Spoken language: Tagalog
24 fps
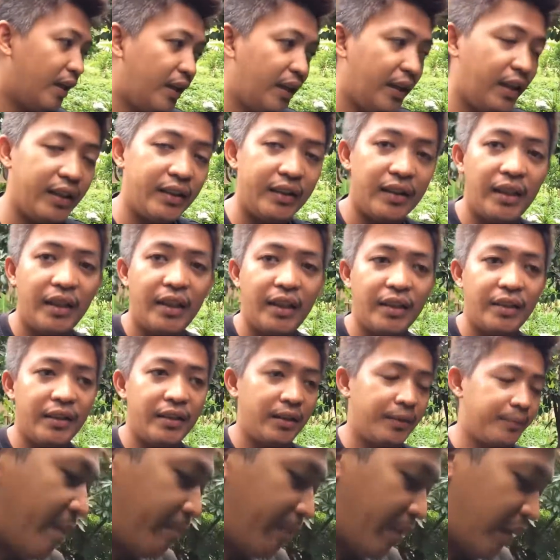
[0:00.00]
And then,
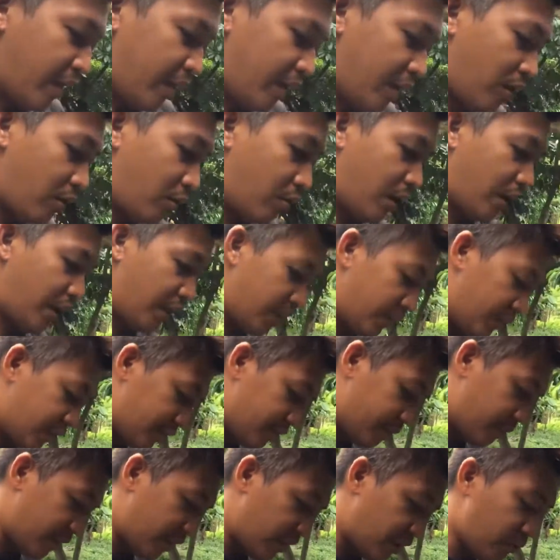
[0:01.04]
pangalawa is
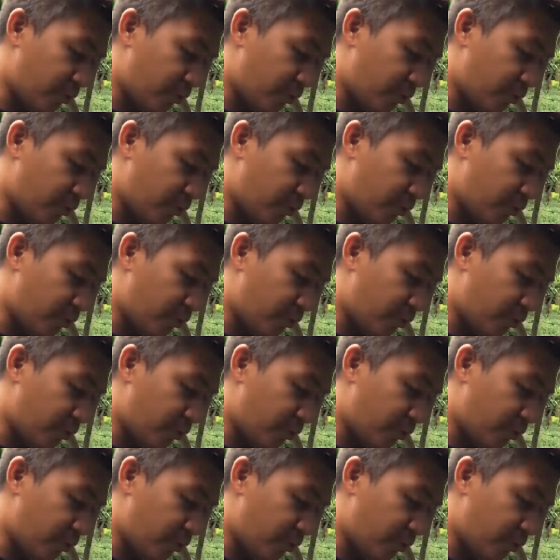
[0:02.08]
may